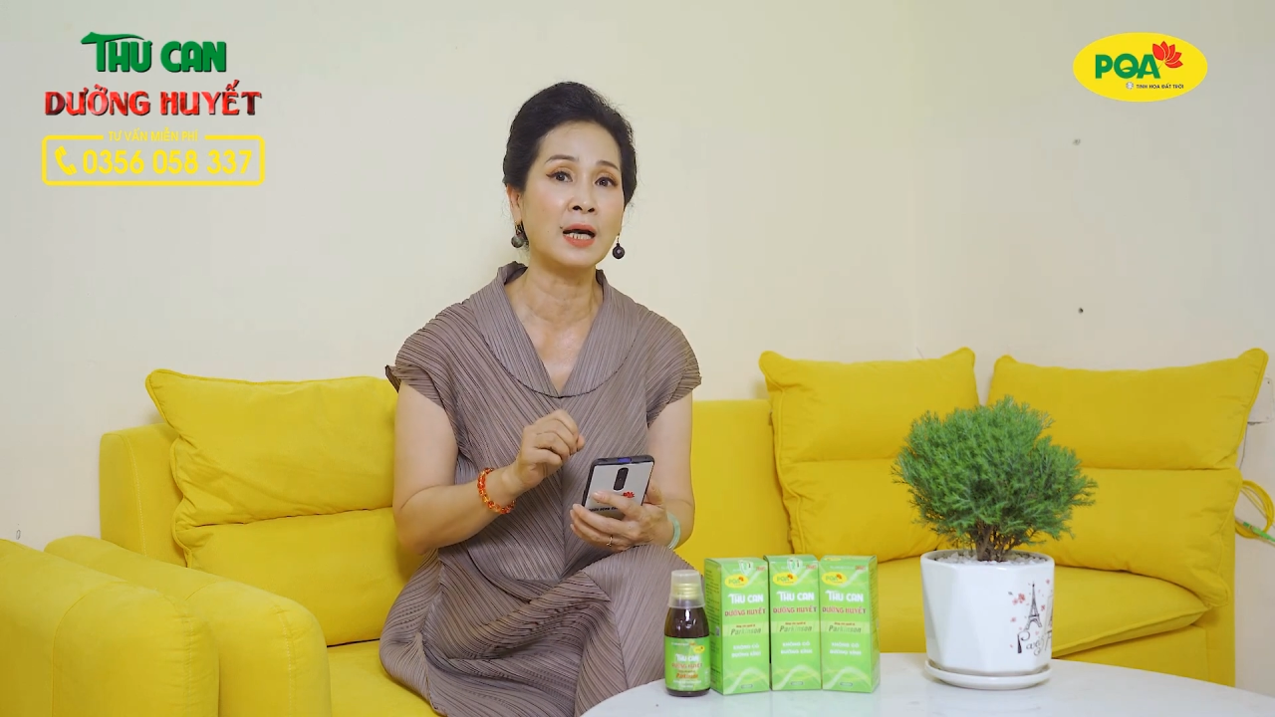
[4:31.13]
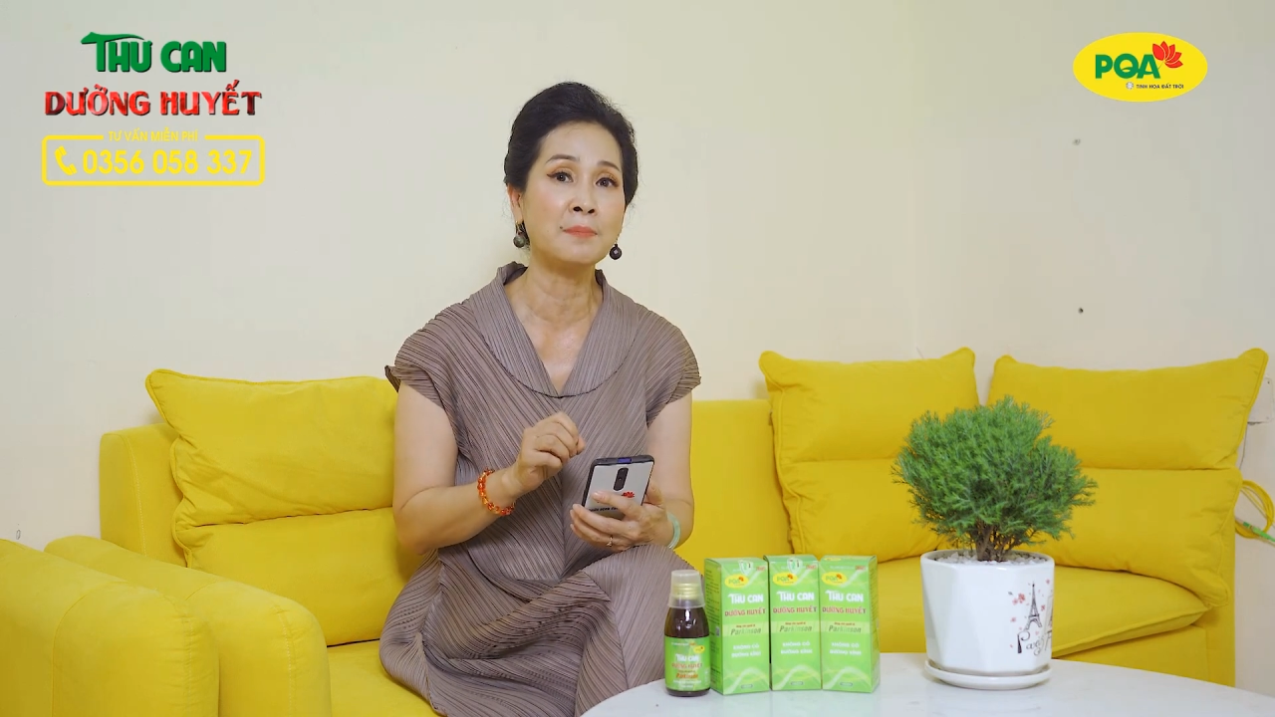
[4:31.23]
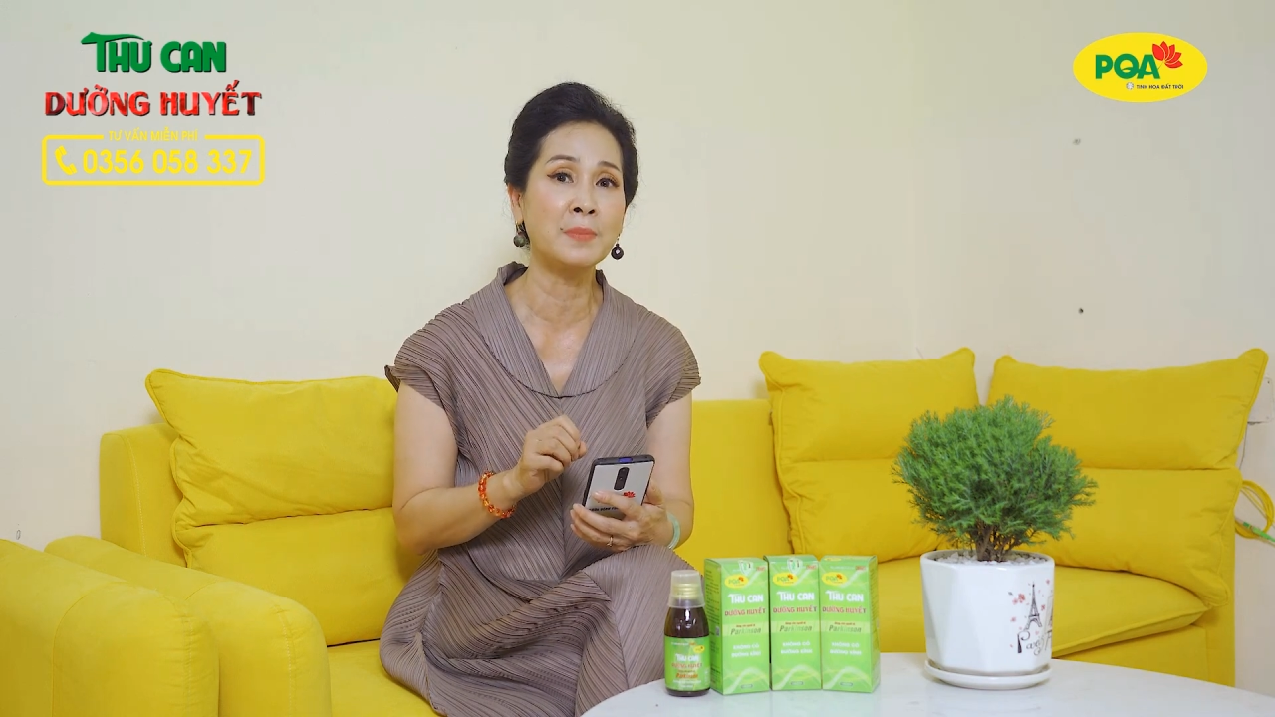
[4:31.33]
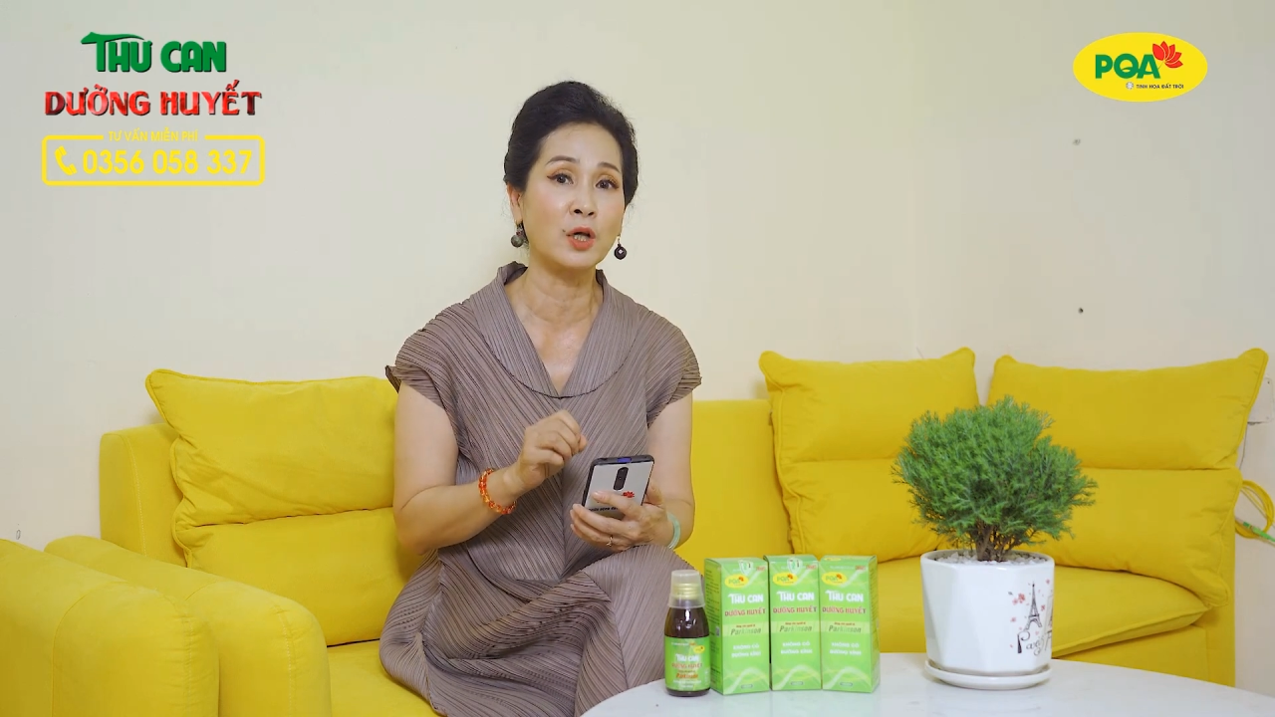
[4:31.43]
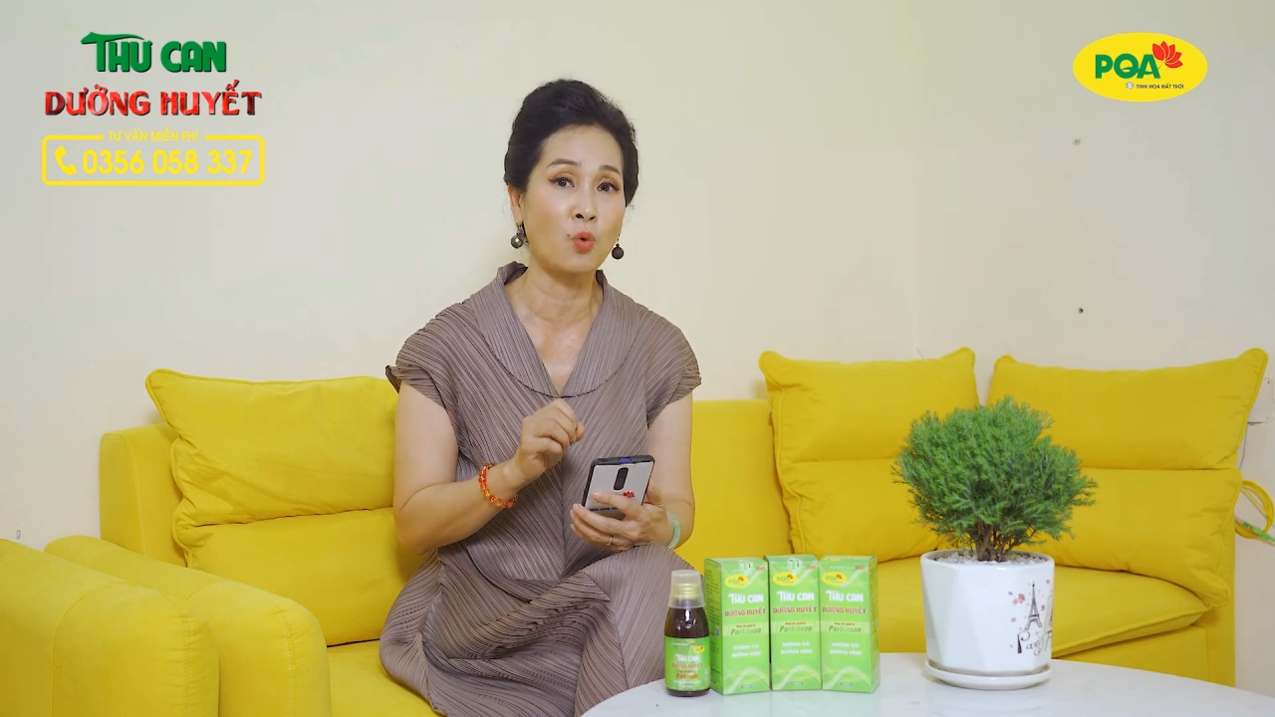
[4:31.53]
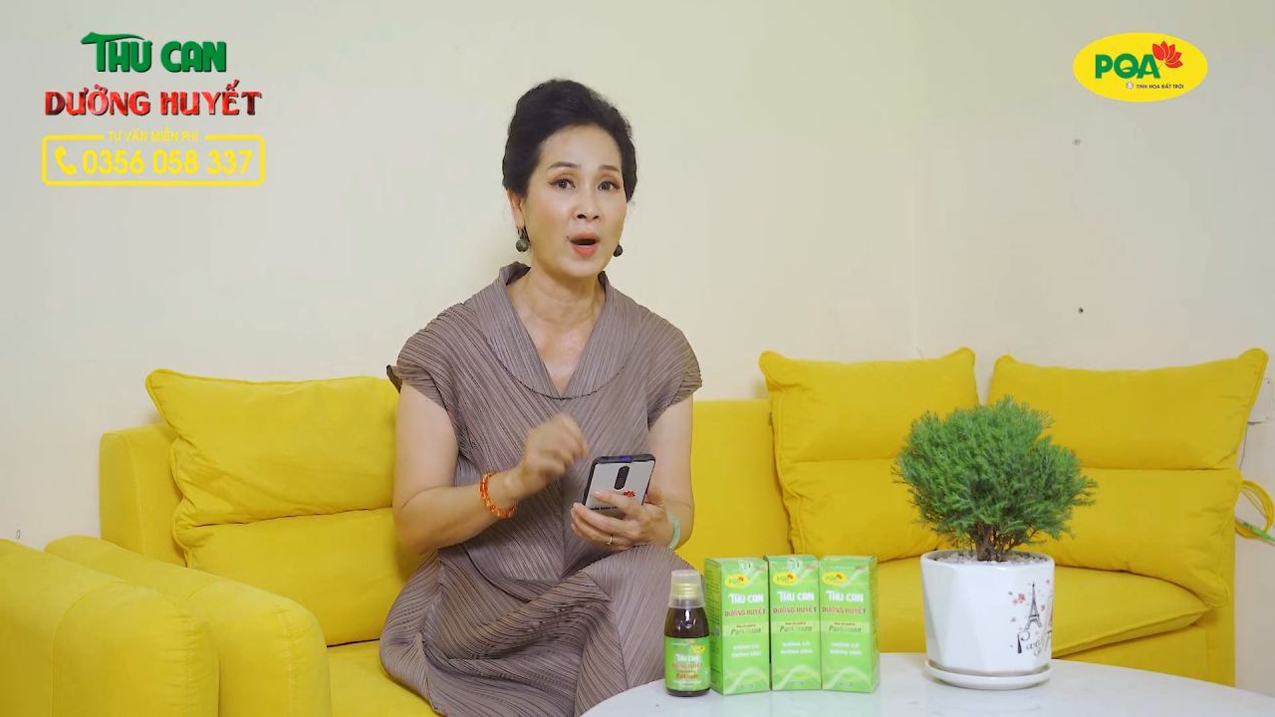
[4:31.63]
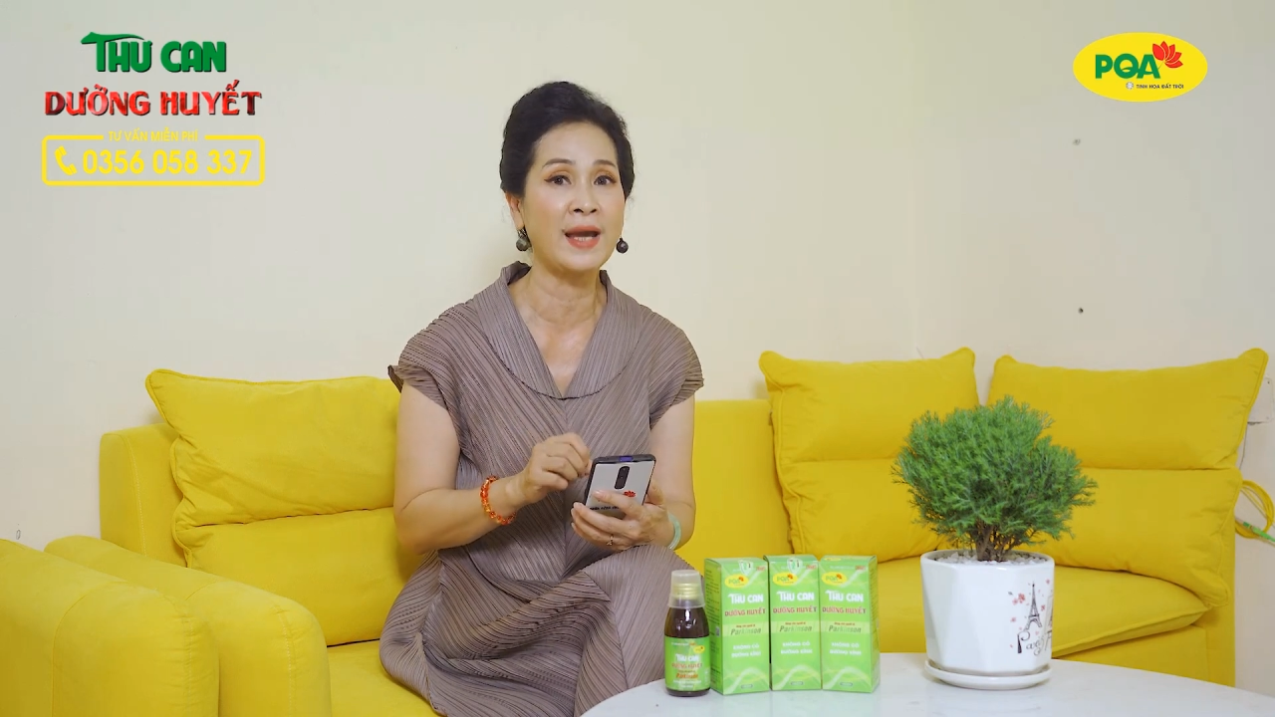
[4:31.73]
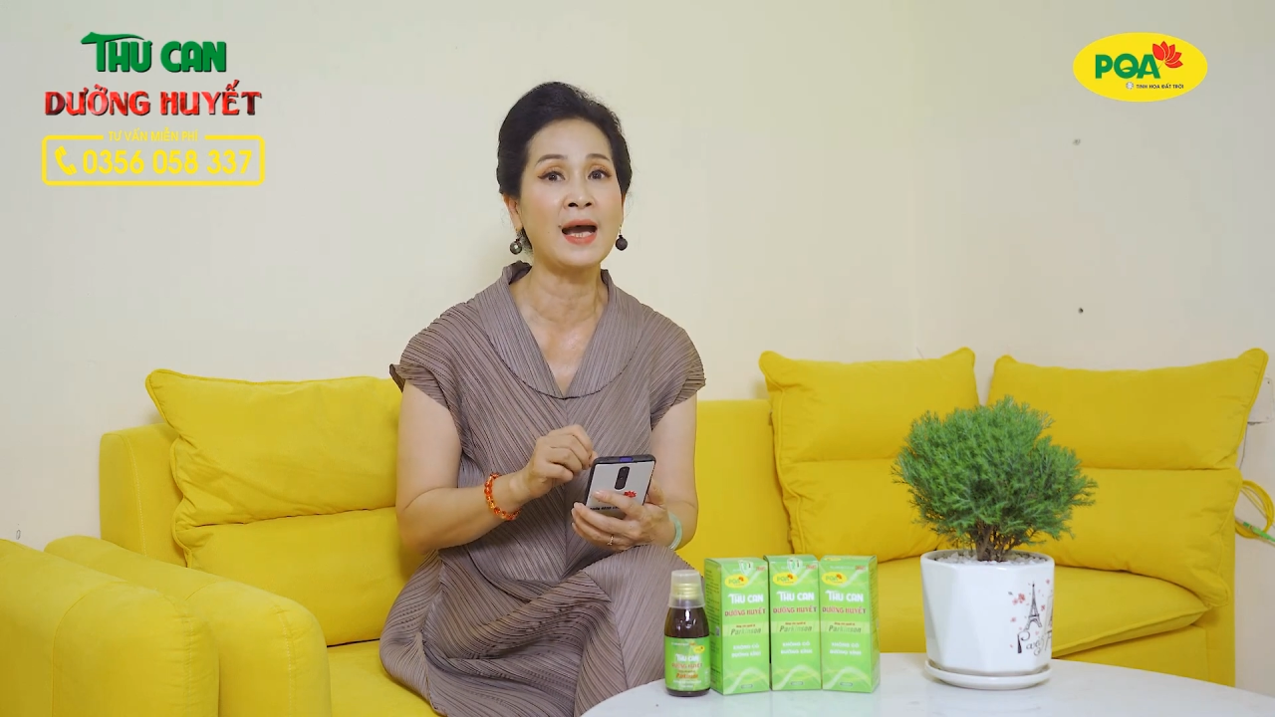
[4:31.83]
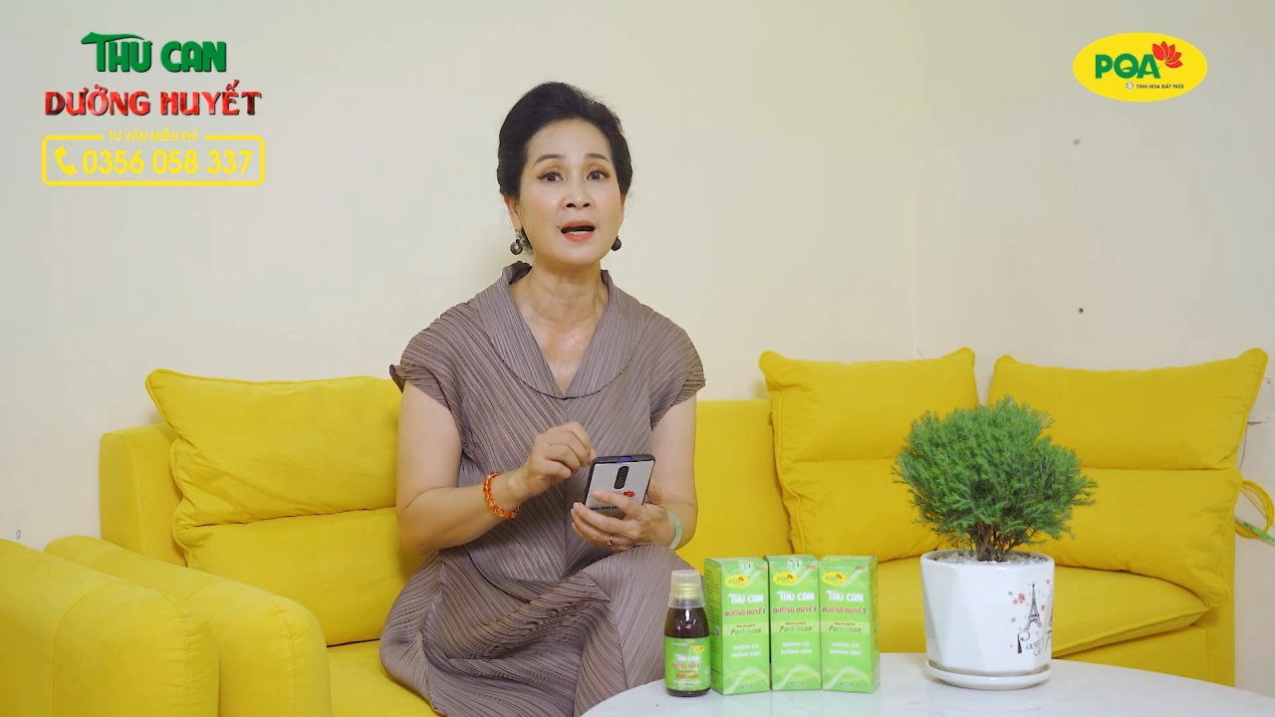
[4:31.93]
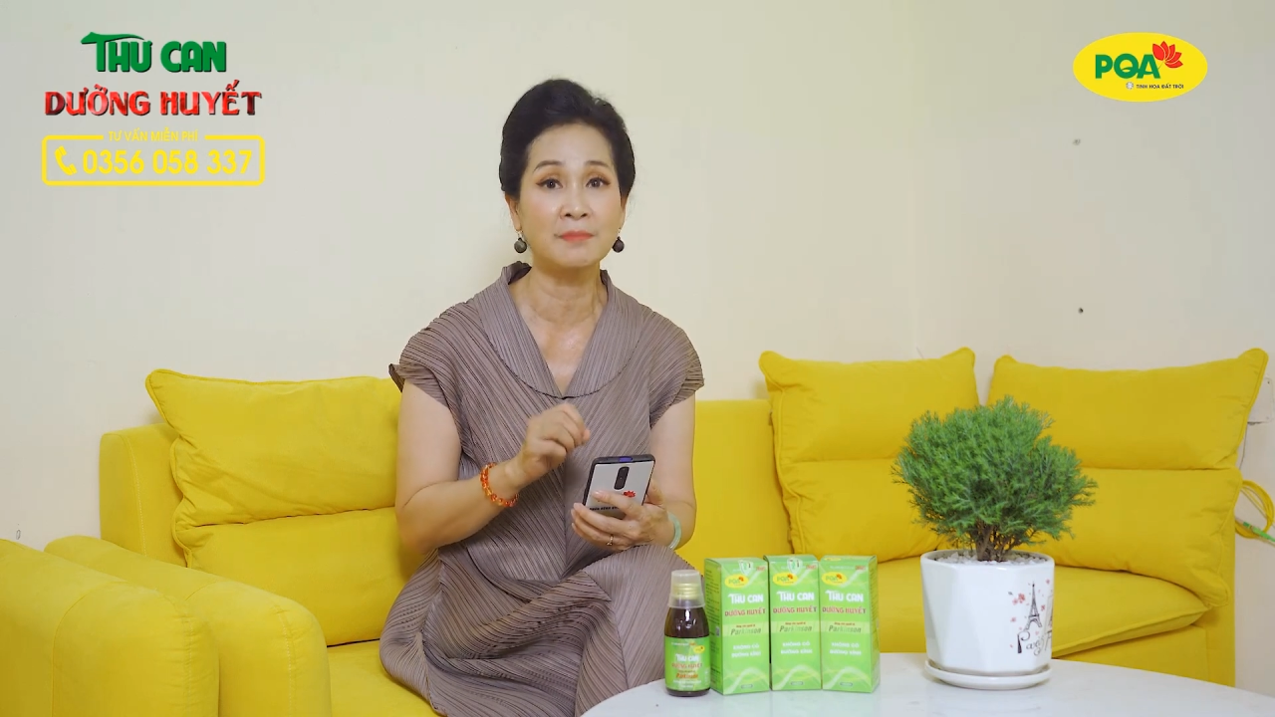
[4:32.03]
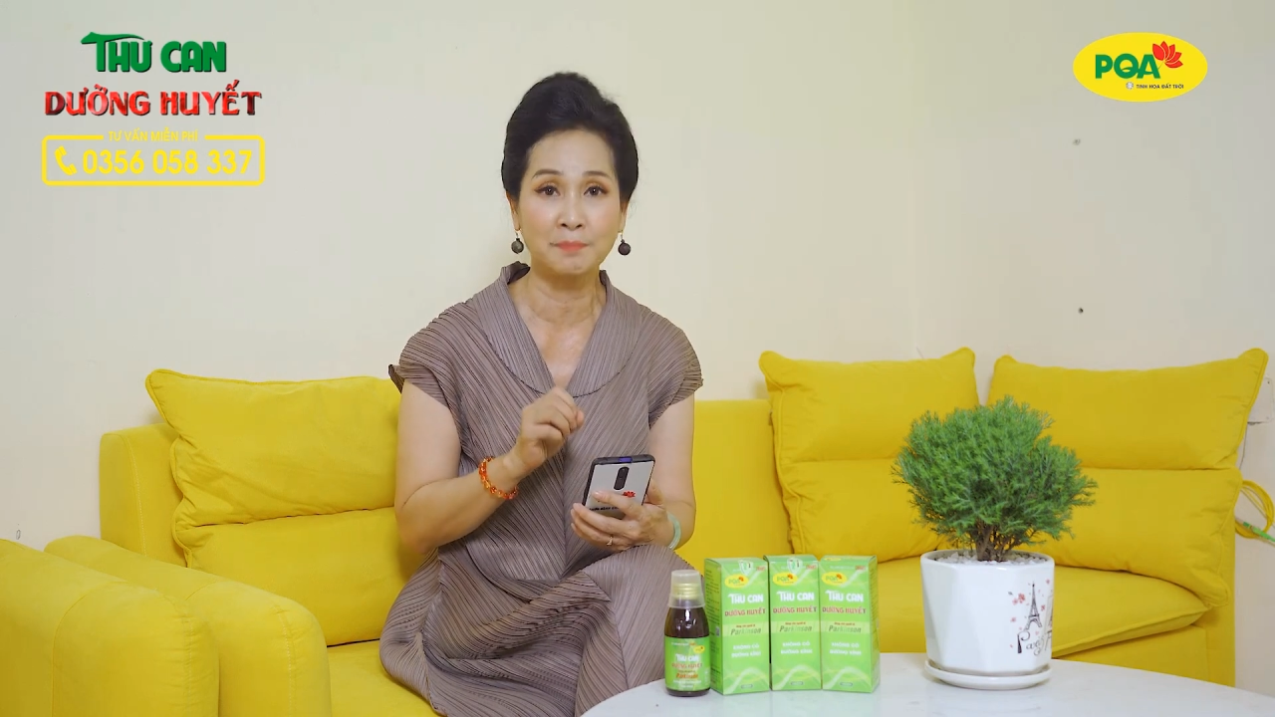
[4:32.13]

căn bệnh quái ác